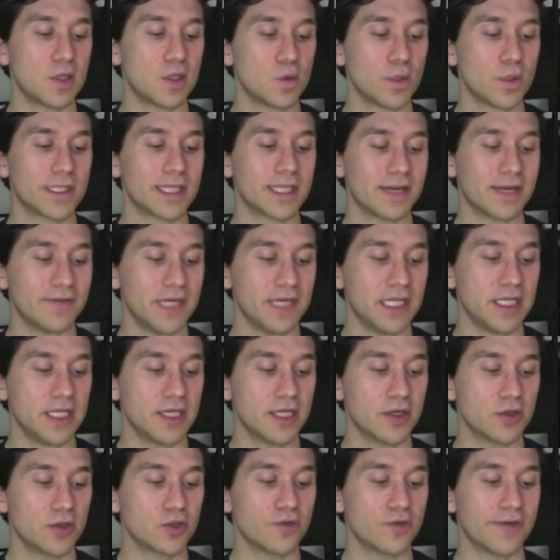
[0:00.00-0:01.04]
2-3
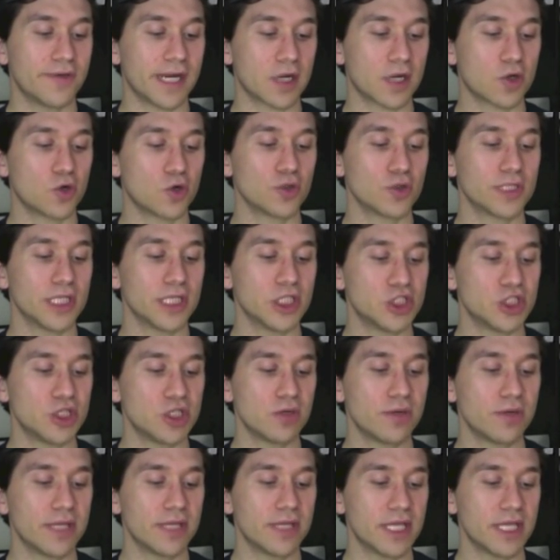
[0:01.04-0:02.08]
video dove racconti in
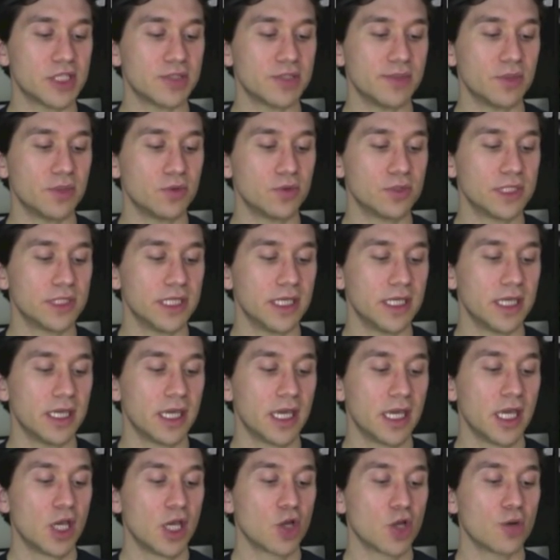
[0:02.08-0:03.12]
5-10 minuti
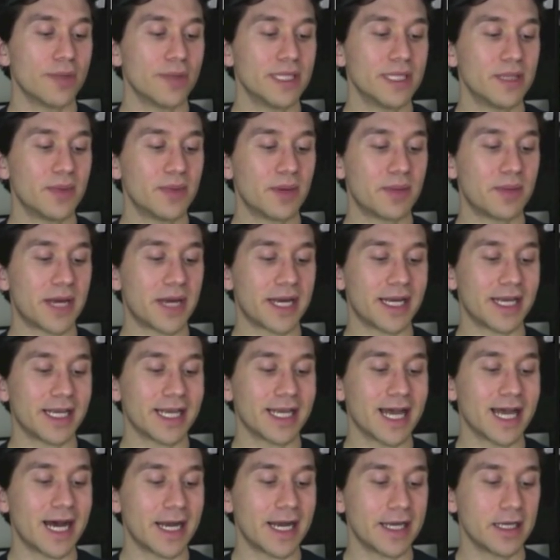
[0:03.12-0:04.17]
come ti prepari alle
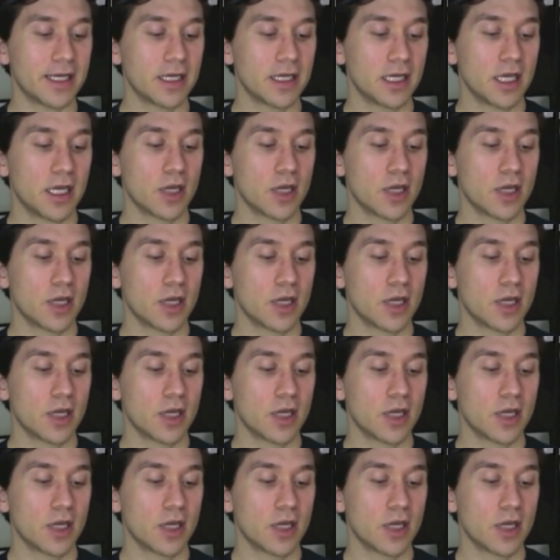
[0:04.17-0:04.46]
gare,